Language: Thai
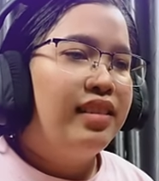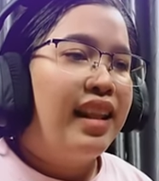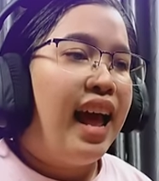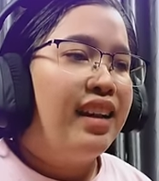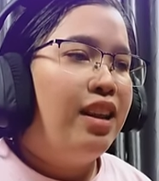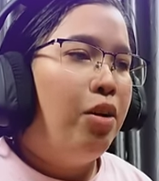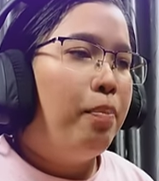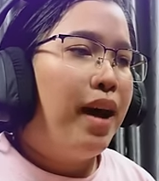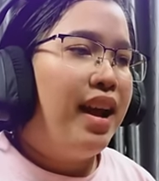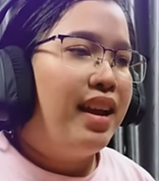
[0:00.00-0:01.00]
สถานที่หลบ
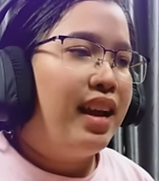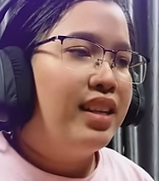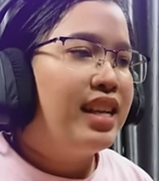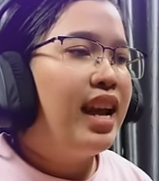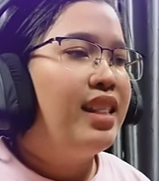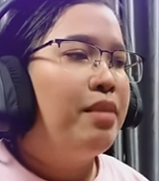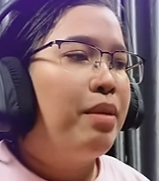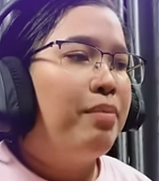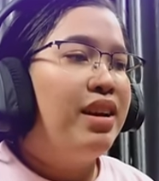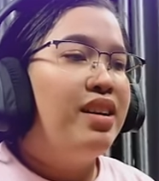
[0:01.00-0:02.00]
ภัยค่ะใช่แต่
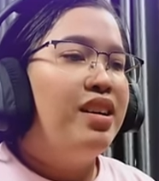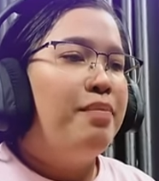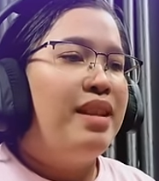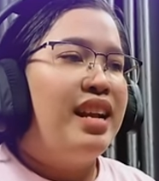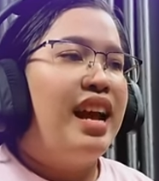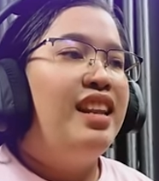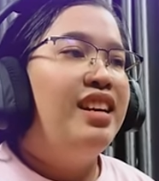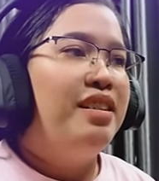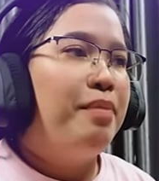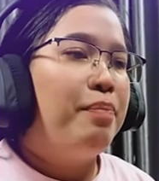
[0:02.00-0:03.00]
มันไม่เคยเป็นอย่างนั้น
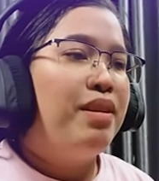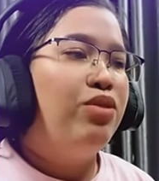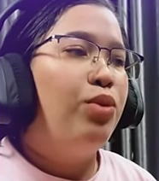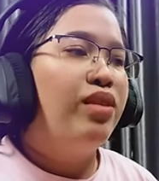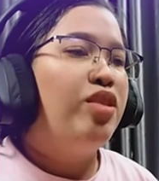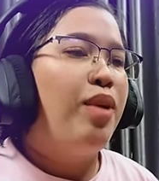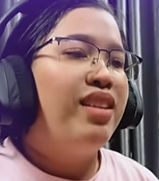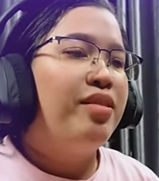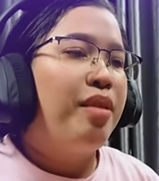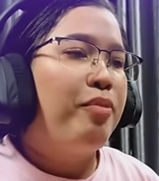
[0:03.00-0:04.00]
เลยมันเป็นสวงสวรร
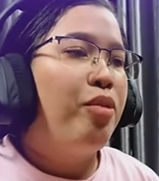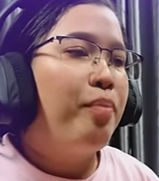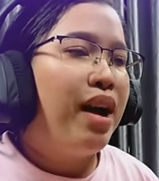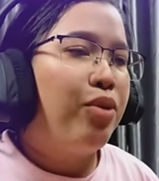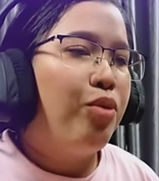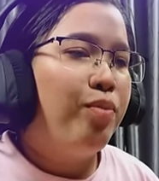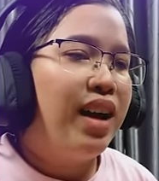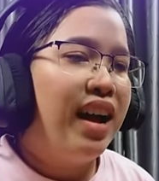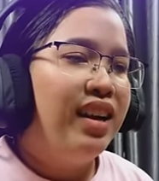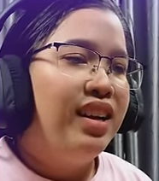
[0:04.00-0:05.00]
ค์สำหรับคนบางกลุ่ม
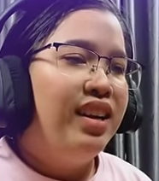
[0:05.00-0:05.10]
ค่ะ